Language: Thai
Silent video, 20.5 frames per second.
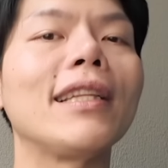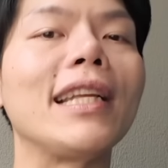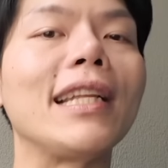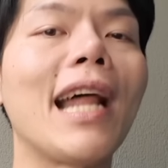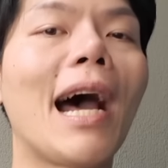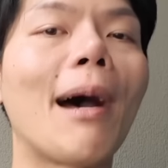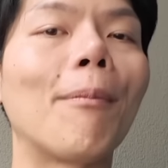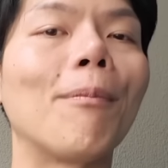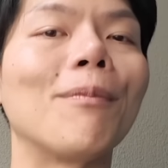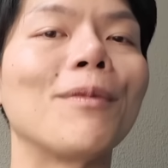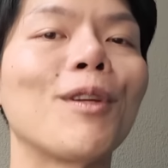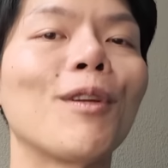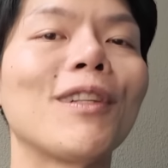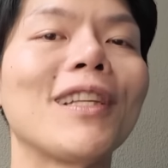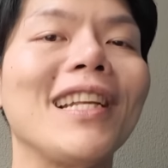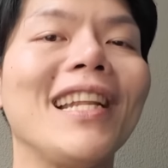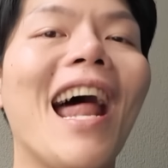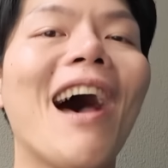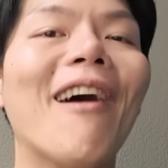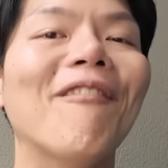สีดำชุด
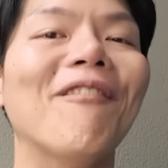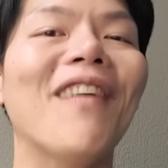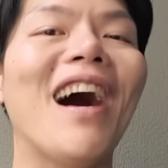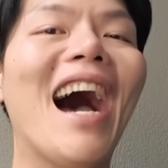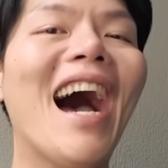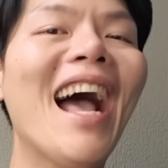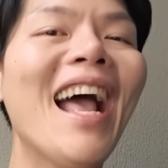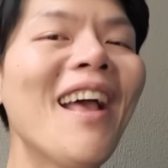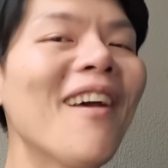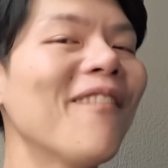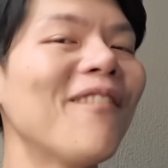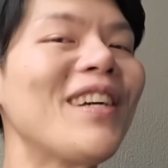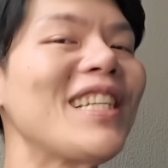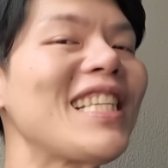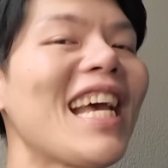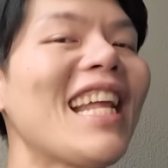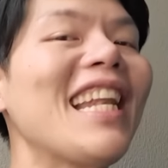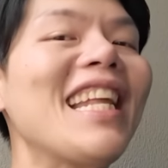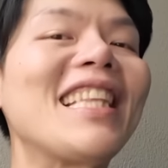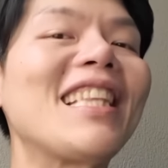สีดำมาไม่
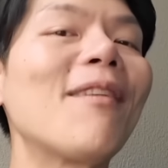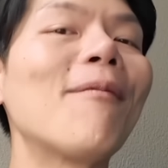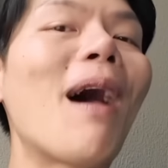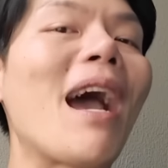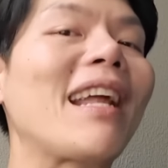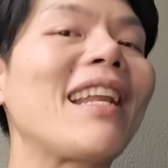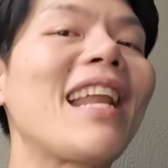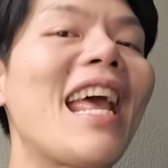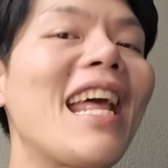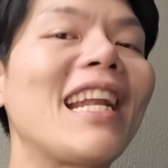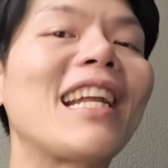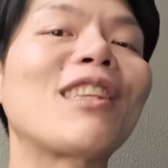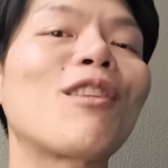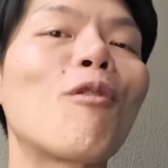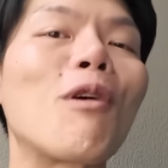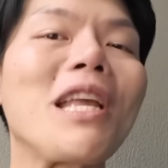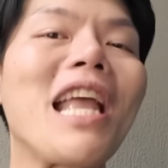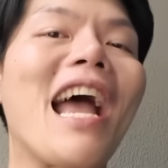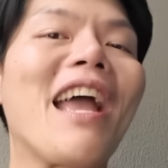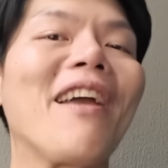ใช่ลิตเติ้ลแบล็กเดทนะ
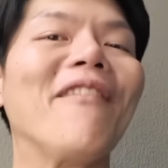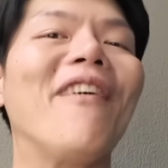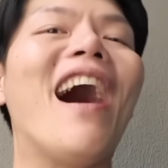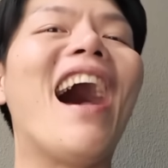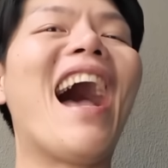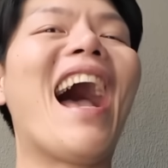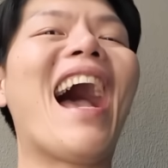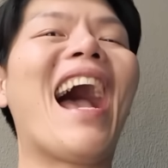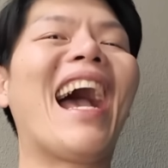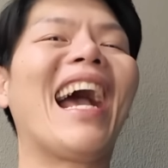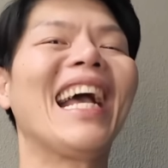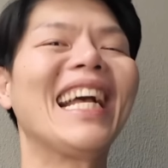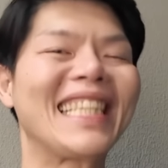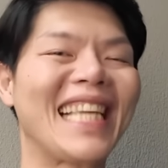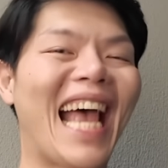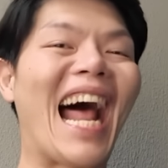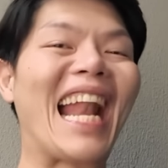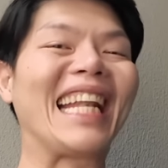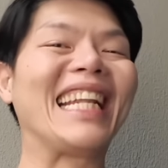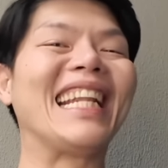ตัวใหญ่มาก
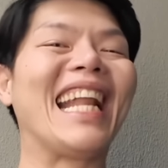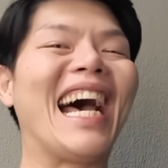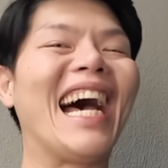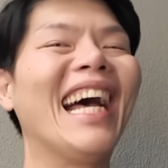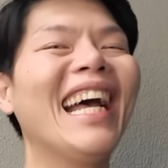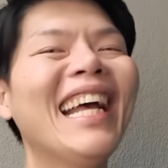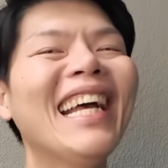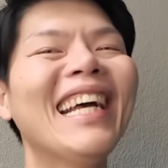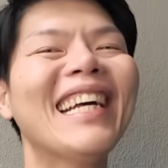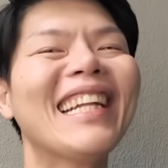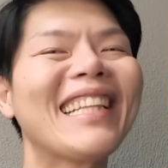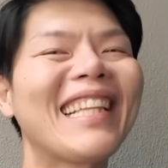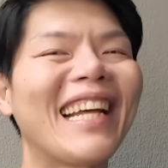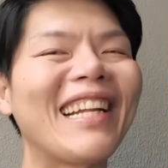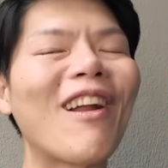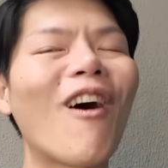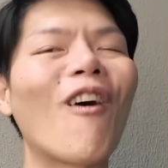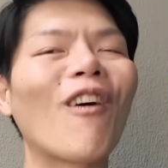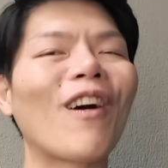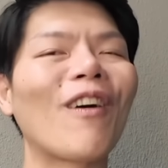ชันนะแล้
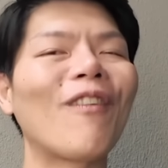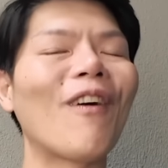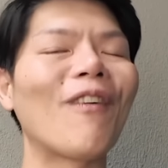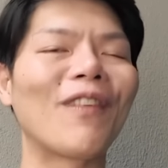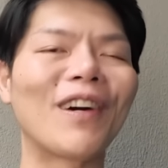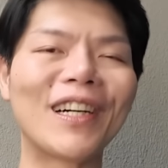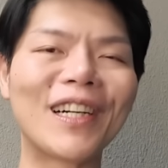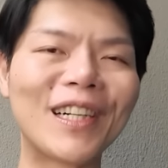วน้องก็แบบ